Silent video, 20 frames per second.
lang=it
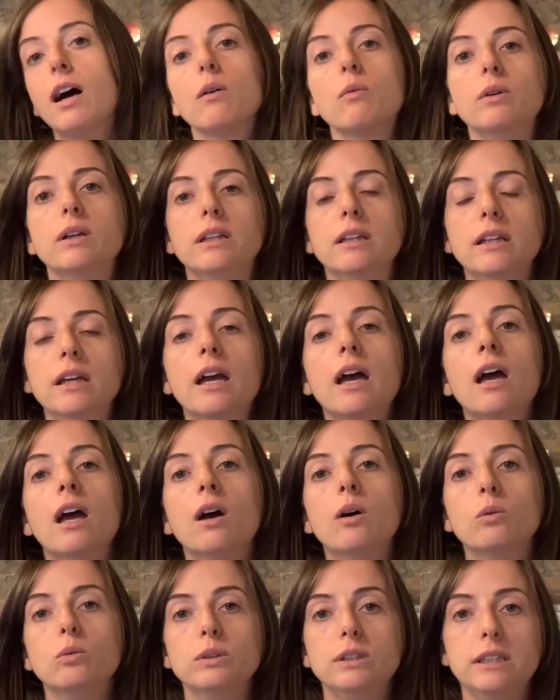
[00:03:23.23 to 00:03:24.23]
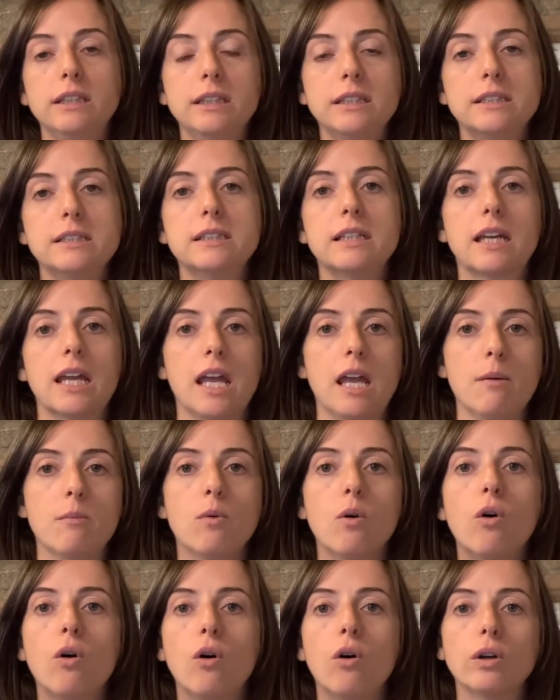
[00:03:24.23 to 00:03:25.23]
quindi
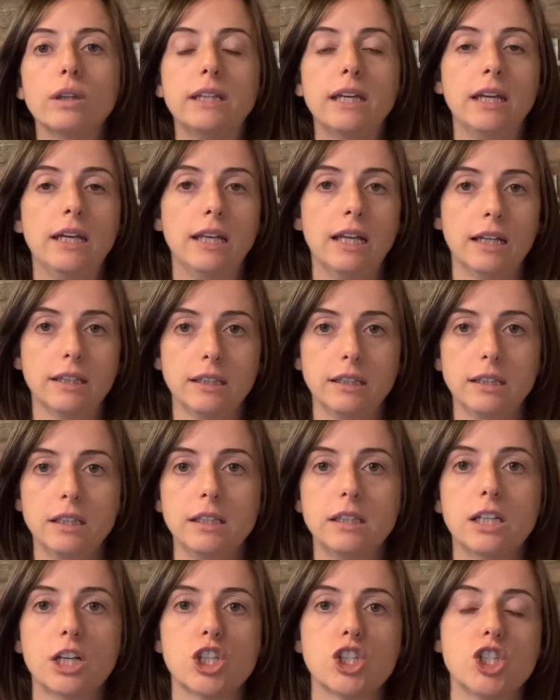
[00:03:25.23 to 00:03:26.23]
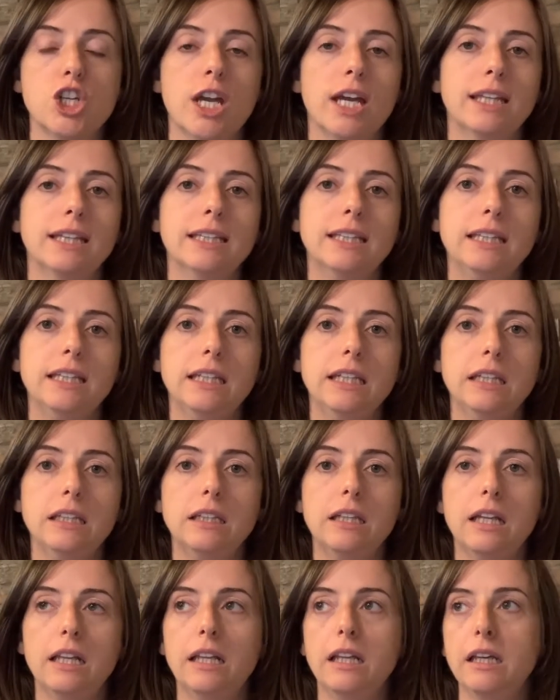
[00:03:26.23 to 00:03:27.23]
utilizzeremo dei latti detergenti,
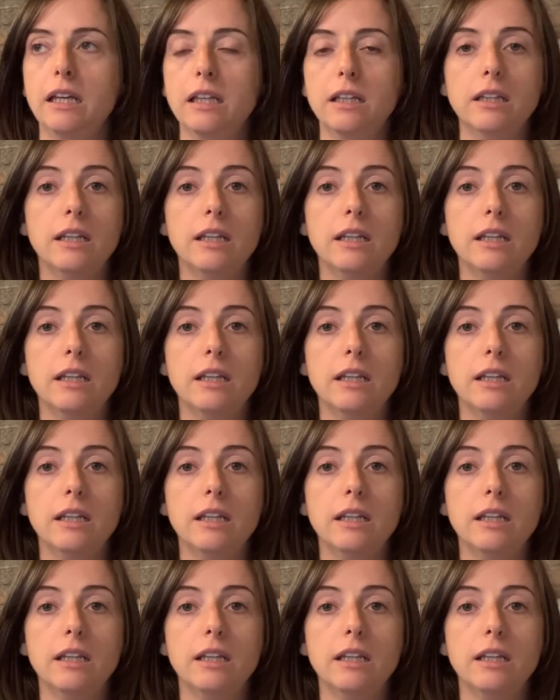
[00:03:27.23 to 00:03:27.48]
delle,